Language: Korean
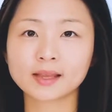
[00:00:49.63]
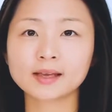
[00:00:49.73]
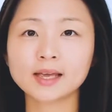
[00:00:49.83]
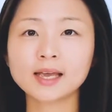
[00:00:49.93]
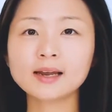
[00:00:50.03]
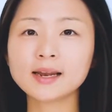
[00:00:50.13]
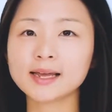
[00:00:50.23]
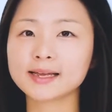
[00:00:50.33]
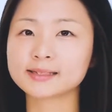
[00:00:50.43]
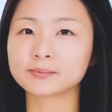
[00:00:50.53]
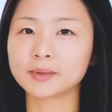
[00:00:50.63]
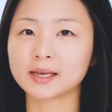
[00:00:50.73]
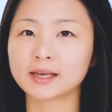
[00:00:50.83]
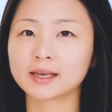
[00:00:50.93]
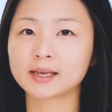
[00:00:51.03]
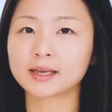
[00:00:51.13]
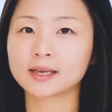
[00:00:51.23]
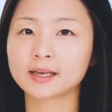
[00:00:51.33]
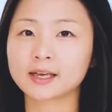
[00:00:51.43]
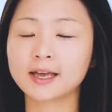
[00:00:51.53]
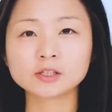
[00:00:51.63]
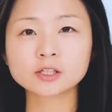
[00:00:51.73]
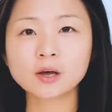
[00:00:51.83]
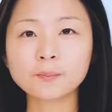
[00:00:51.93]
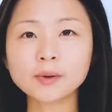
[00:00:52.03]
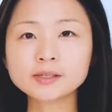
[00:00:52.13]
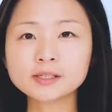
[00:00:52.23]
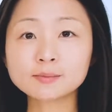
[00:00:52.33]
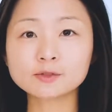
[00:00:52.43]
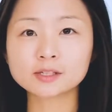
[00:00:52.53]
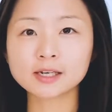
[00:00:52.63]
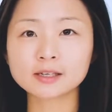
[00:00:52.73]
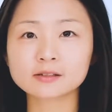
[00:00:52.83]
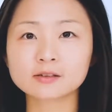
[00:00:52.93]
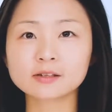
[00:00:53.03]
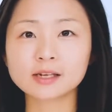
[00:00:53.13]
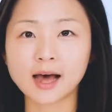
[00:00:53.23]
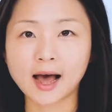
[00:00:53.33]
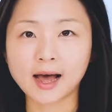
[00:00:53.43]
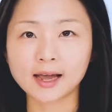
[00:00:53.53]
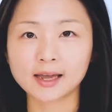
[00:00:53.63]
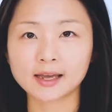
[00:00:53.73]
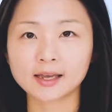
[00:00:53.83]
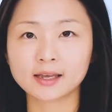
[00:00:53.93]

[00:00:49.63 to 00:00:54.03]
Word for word: He likes me. 첫 번째 문장에서는 I